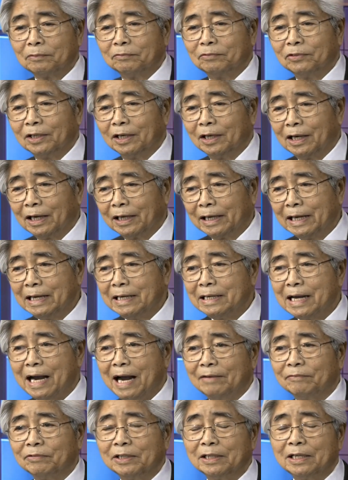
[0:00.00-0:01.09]
vừa là ký
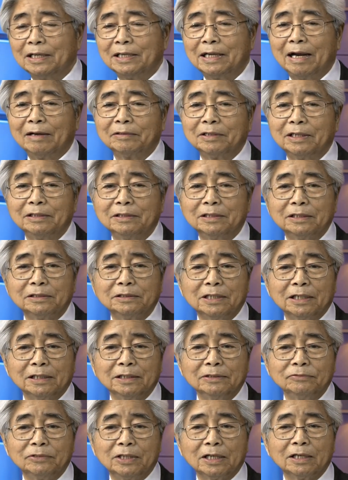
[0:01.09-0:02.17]
giả vừa nhà giáo thế là
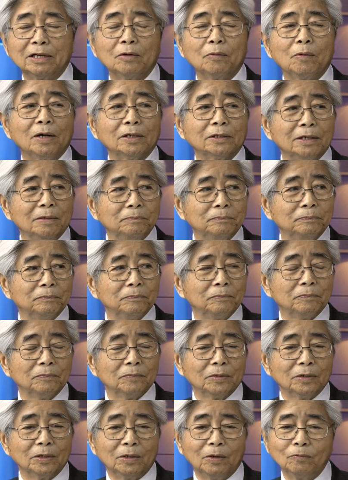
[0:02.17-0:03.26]
rằng rất là quan tâm
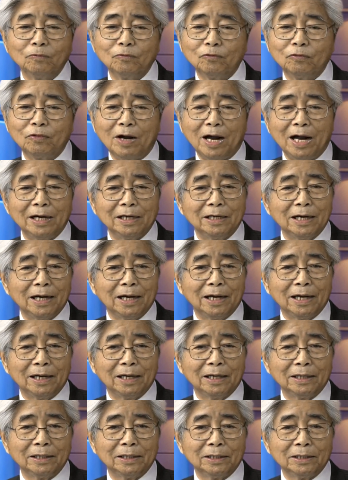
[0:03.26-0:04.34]
không phải
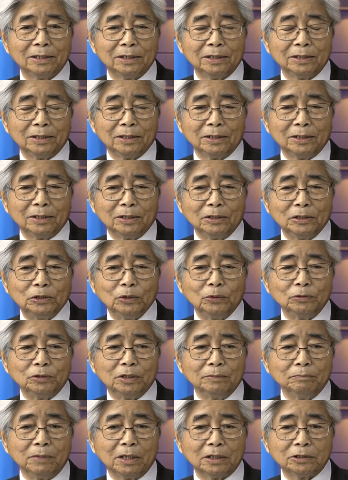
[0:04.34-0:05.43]
là
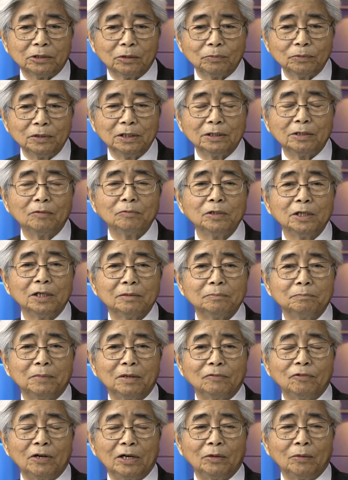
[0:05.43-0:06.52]
dùng chữ bức xúc như trong nước
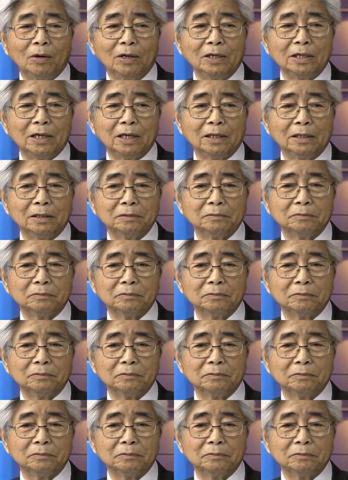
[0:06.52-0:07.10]
mà phải nói là